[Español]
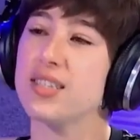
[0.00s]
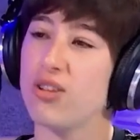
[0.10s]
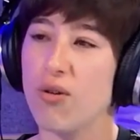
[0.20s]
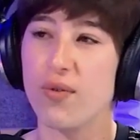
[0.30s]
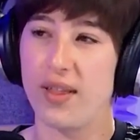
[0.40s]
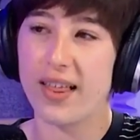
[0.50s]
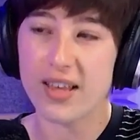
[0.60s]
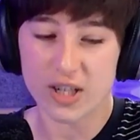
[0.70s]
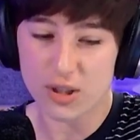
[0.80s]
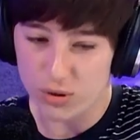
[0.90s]
he estado enfadada
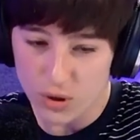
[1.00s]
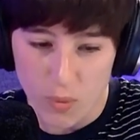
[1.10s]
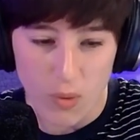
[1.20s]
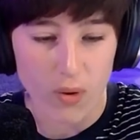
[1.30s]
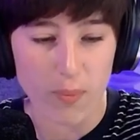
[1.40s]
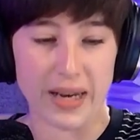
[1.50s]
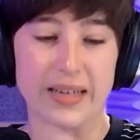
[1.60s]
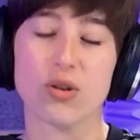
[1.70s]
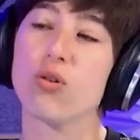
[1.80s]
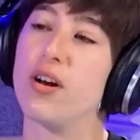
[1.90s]
y ahora estoy como en
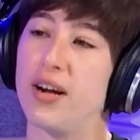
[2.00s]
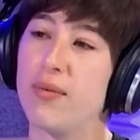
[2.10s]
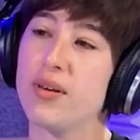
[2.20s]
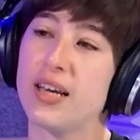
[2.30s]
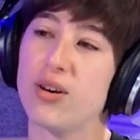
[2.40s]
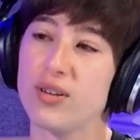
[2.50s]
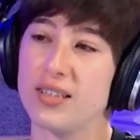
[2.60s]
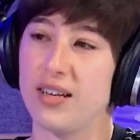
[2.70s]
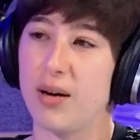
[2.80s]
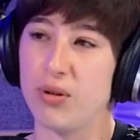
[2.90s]
plan, con rabia y quiero que
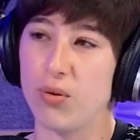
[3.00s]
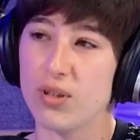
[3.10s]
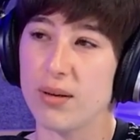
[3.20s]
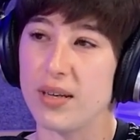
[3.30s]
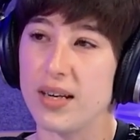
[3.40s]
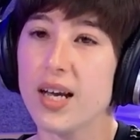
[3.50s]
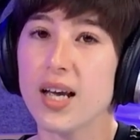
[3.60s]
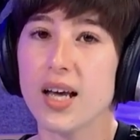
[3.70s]
este capítulo también